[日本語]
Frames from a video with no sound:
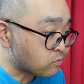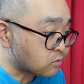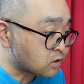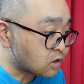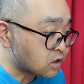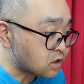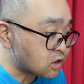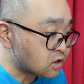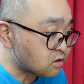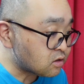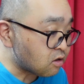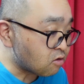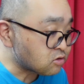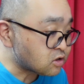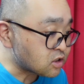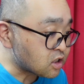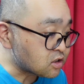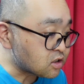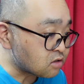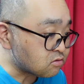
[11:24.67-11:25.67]
筋肉が落
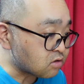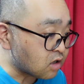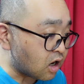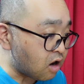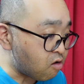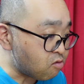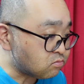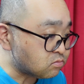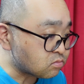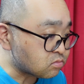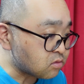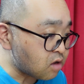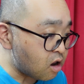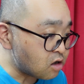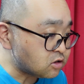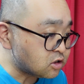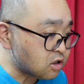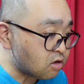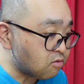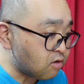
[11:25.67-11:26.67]
ちて痩せるから
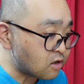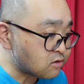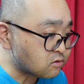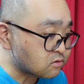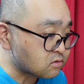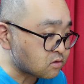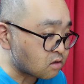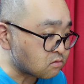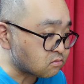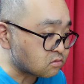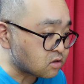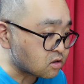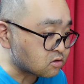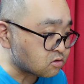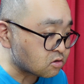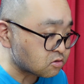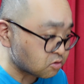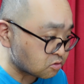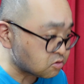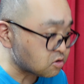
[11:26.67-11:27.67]
代謝悪くなるんです
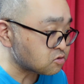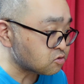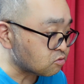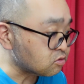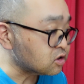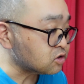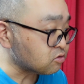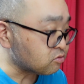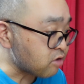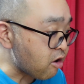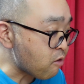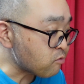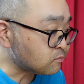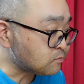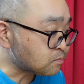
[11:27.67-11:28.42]
よ。そうそうそうですよね。